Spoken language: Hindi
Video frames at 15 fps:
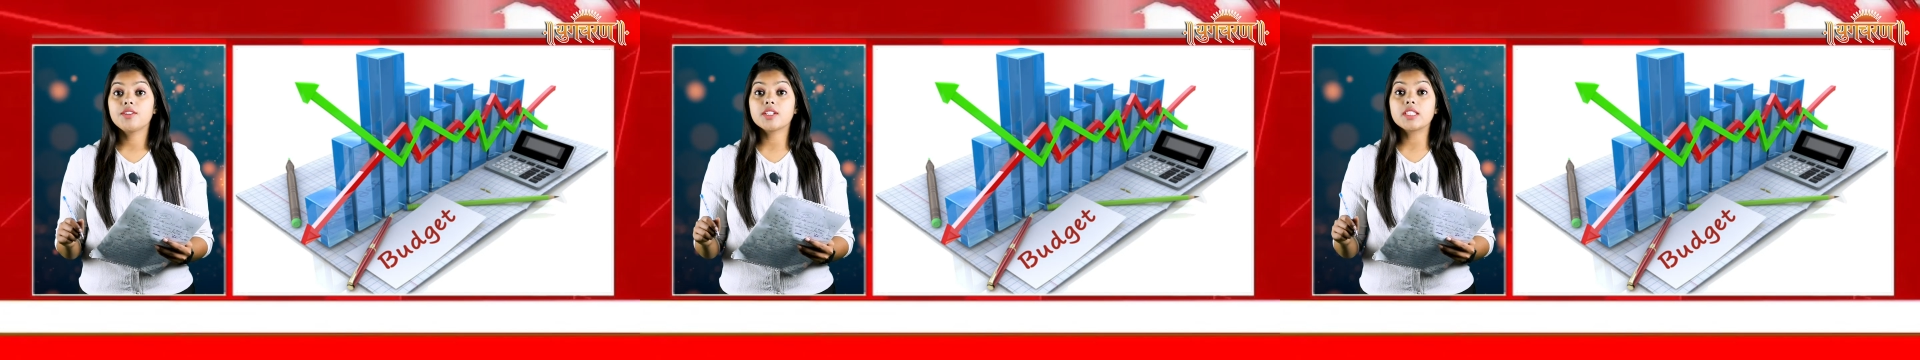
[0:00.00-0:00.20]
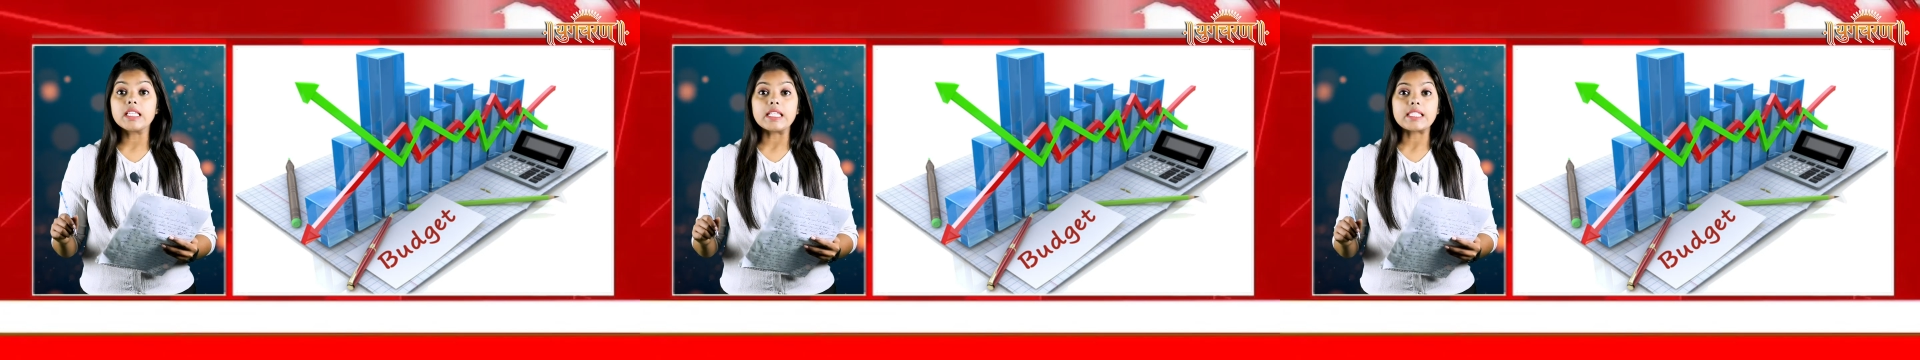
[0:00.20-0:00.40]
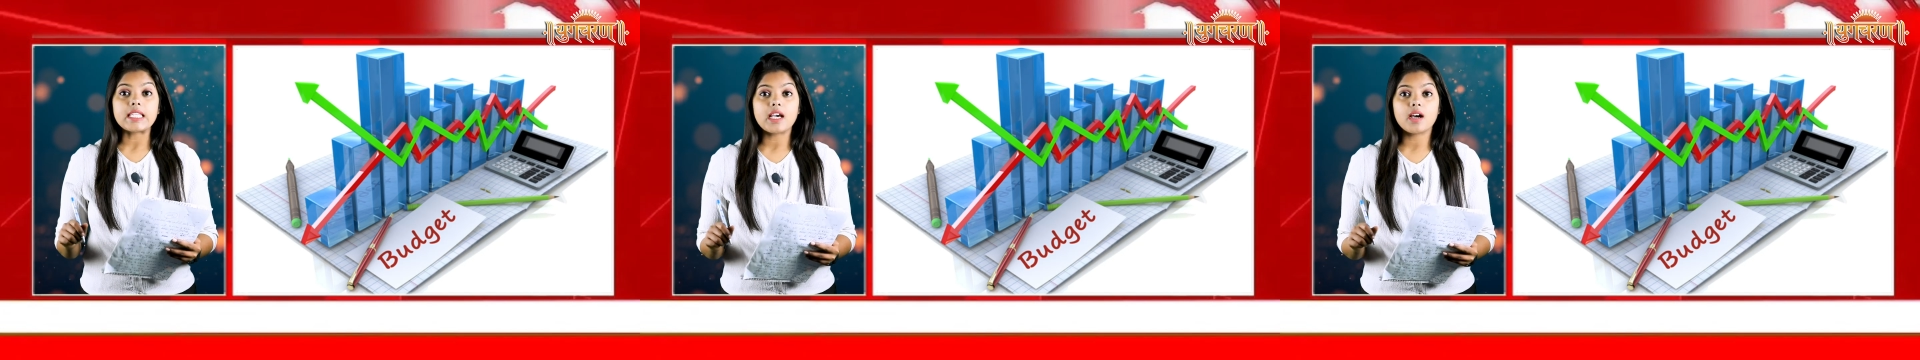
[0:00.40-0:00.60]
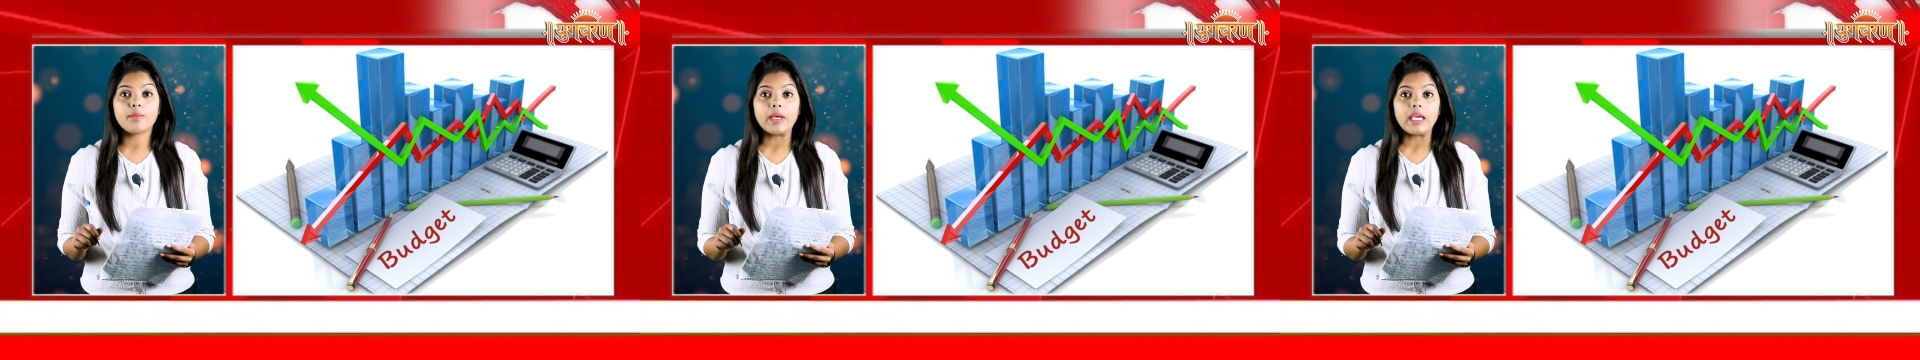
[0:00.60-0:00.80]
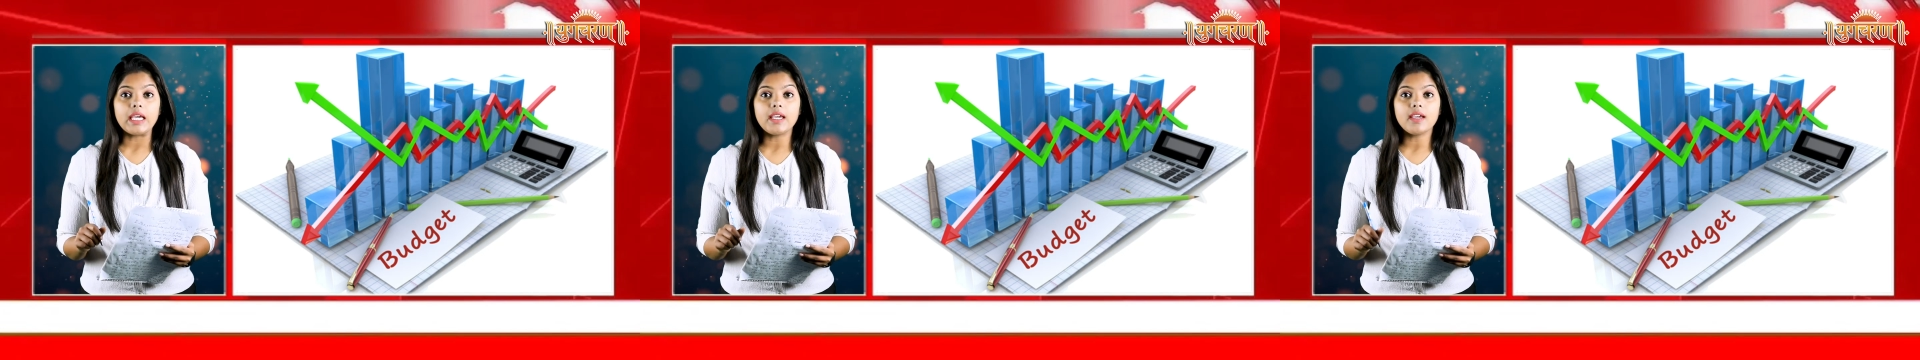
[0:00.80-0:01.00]
जिस तरह से
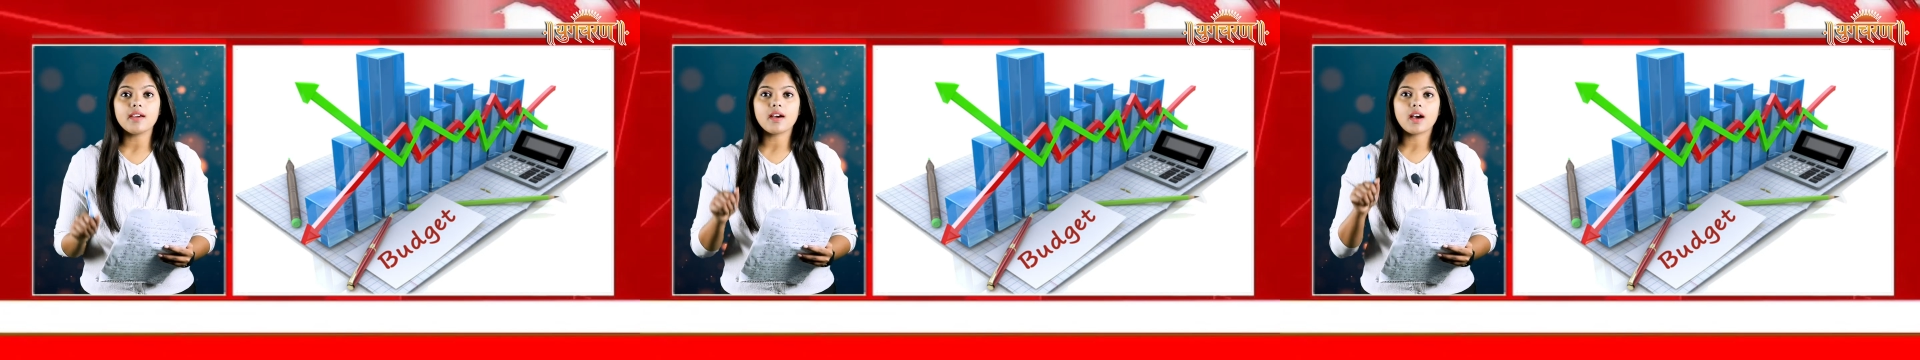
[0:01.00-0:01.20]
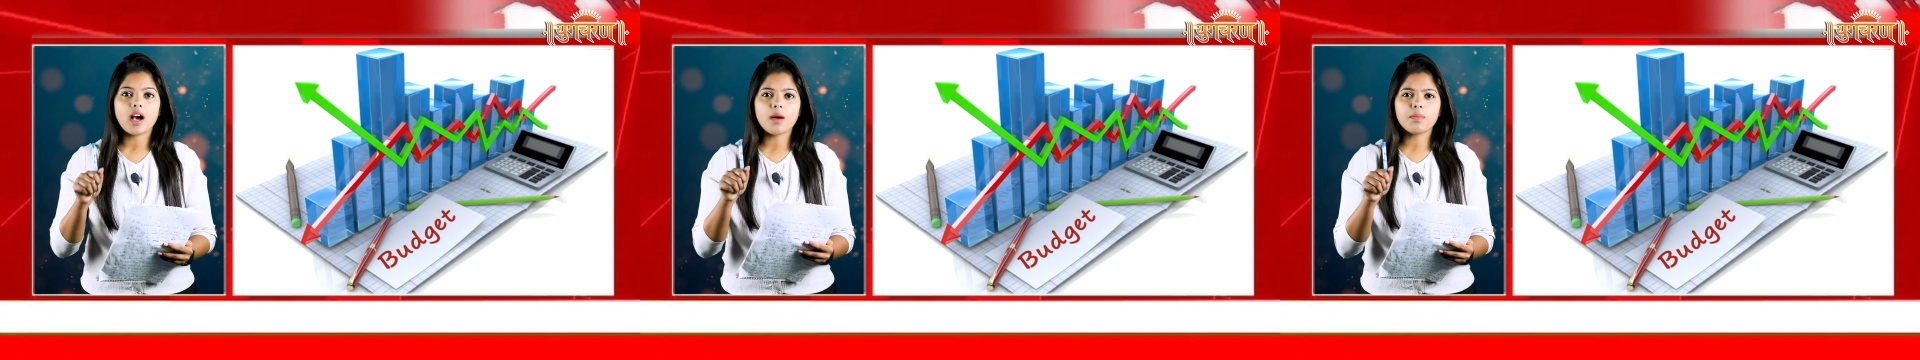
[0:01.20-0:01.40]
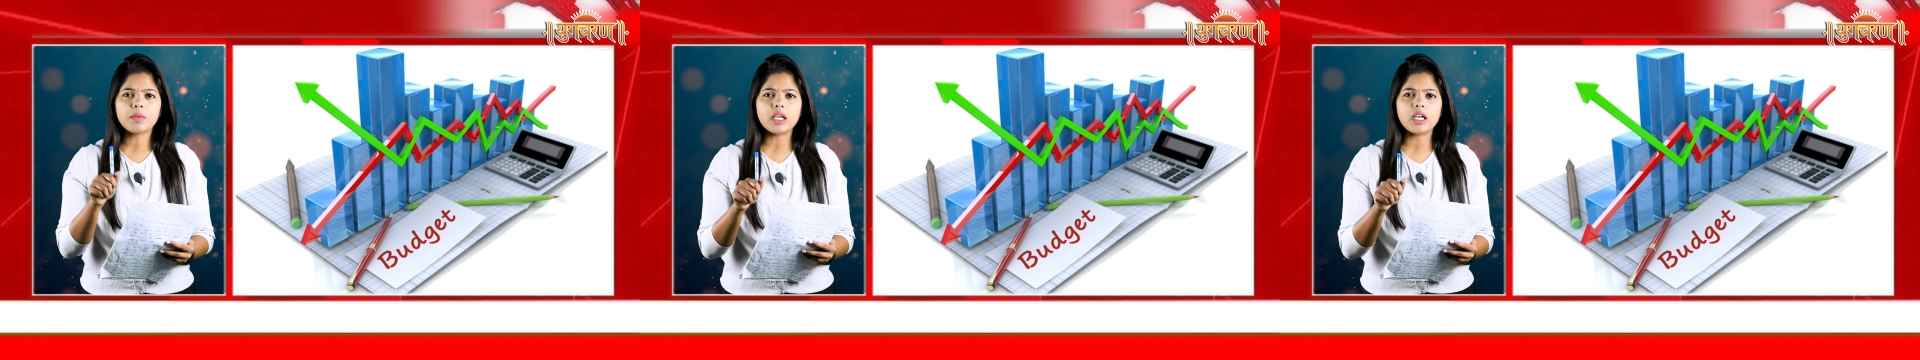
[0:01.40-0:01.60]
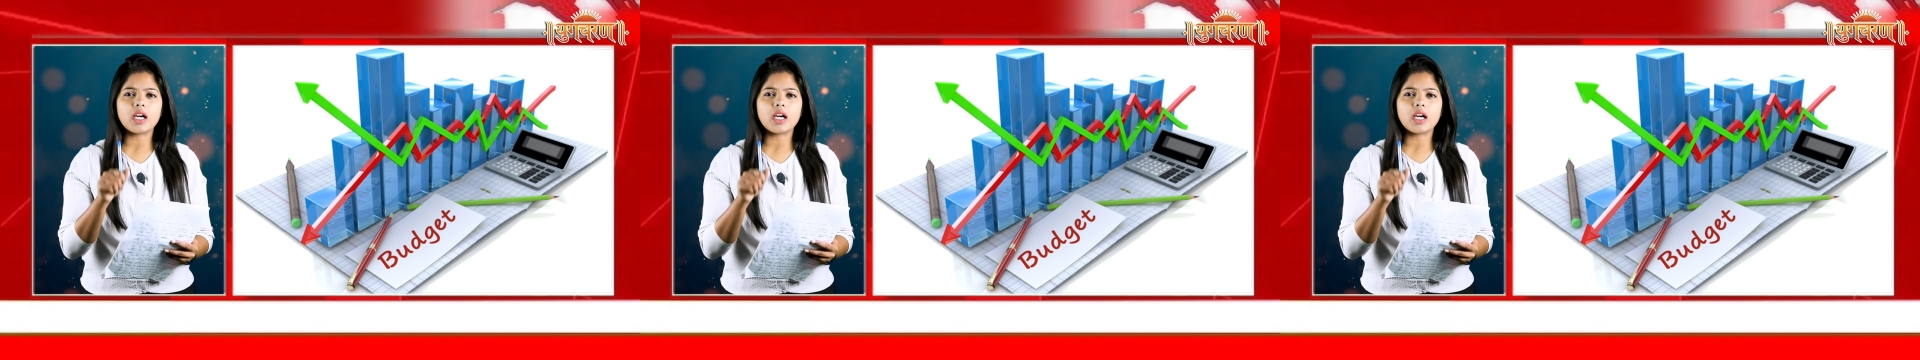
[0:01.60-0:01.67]
हमें अपने